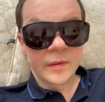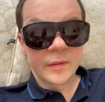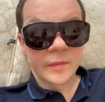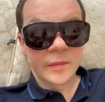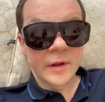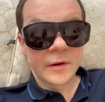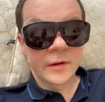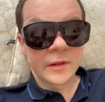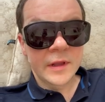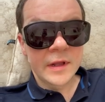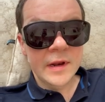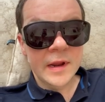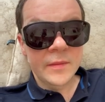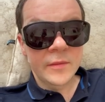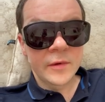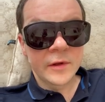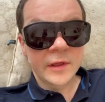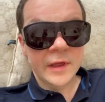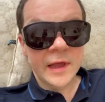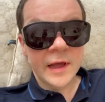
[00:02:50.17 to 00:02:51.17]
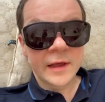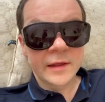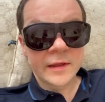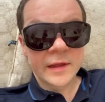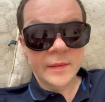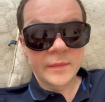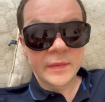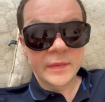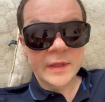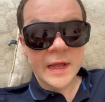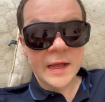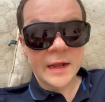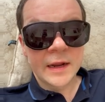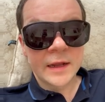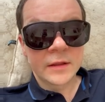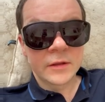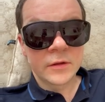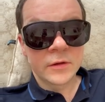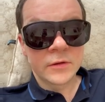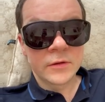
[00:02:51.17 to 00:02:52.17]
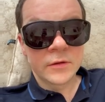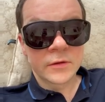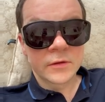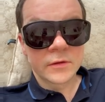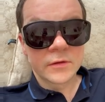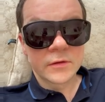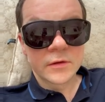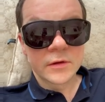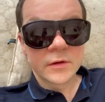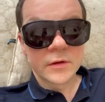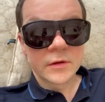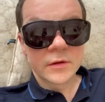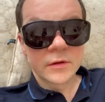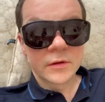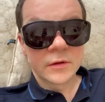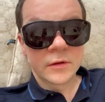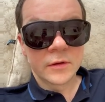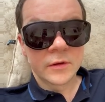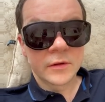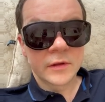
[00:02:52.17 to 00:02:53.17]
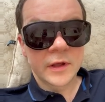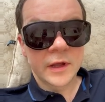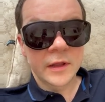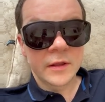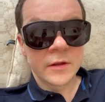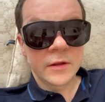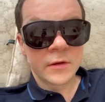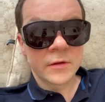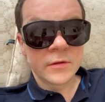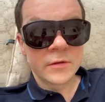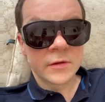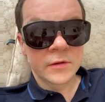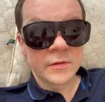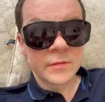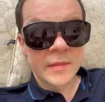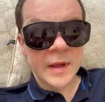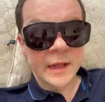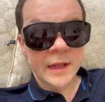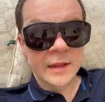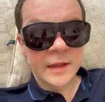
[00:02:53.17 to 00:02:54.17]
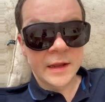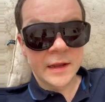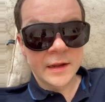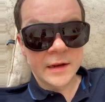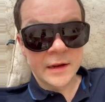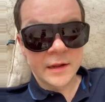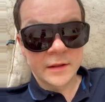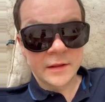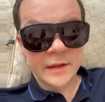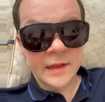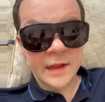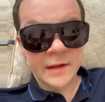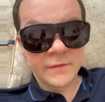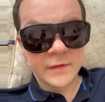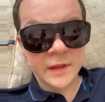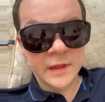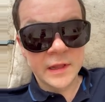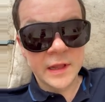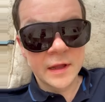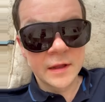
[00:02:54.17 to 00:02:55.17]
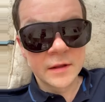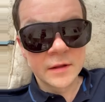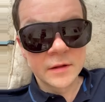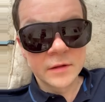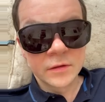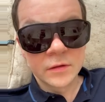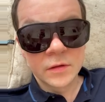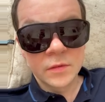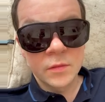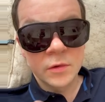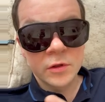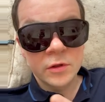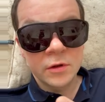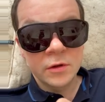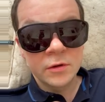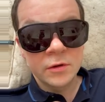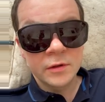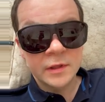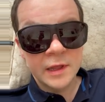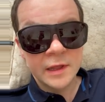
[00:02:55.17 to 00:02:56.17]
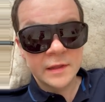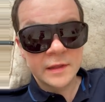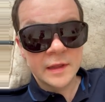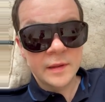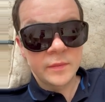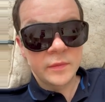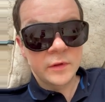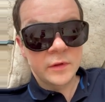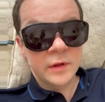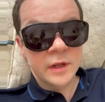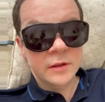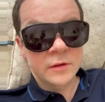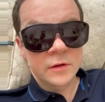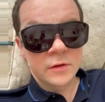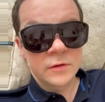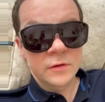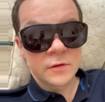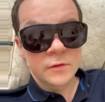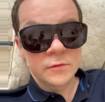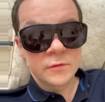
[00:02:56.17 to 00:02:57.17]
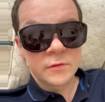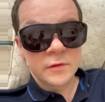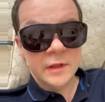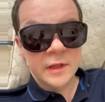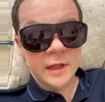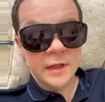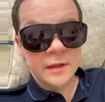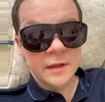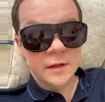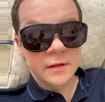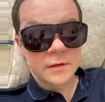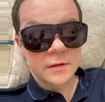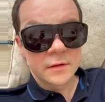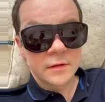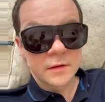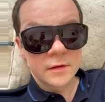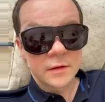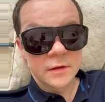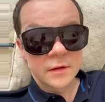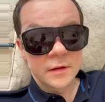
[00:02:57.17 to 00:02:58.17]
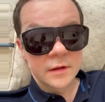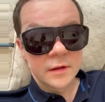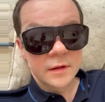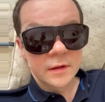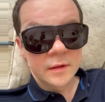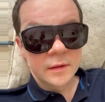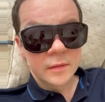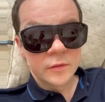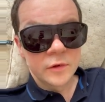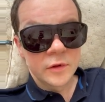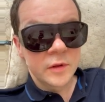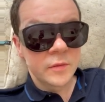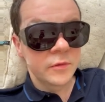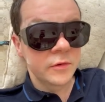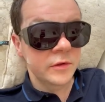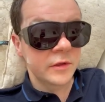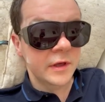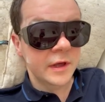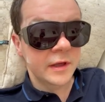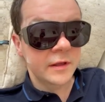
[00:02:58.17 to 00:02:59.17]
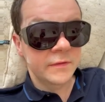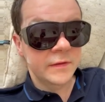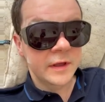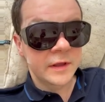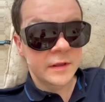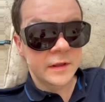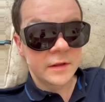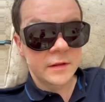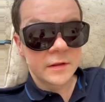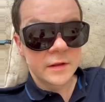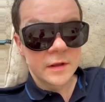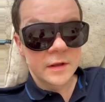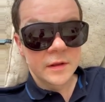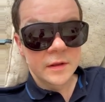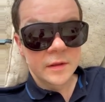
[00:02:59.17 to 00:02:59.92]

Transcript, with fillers: pero tenemos que aceptar a todos los que Dios nos manda en esta vida, como yo los acepto a todos ustedes muy muchas veces